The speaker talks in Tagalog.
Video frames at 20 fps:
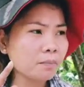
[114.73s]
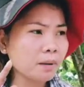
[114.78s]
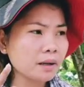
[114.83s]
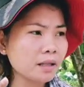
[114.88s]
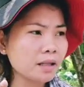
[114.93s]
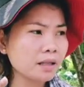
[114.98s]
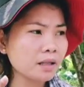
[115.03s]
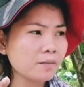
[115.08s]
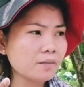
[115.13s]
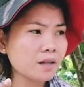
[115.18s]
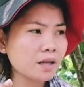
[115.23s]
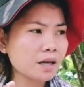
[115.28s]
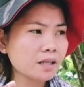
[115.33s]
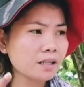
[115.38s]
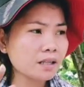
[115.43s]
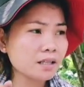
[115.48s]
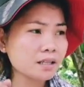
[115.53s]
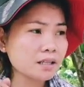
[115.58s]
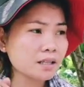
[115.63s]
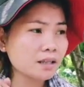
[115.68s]
pananim
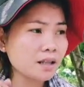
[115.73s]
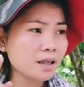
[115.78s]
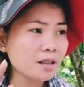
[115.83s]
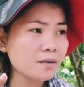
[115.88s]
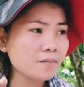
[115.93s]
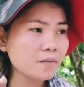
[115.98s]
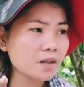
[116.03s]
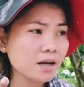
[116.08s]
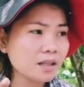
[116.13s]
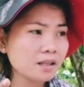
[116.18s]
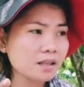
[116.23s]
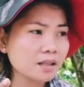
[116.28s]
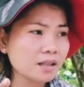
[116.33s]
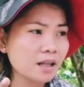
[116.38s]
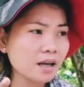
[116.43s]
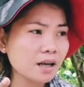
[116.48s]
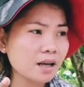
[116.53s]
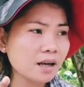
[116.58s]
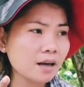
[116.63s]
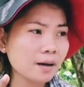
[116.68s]
natin, sa tanim
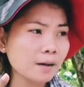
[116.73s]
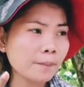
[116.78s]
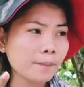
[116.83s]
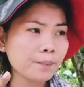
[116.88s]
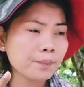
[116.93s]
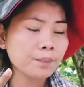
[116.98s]
natin na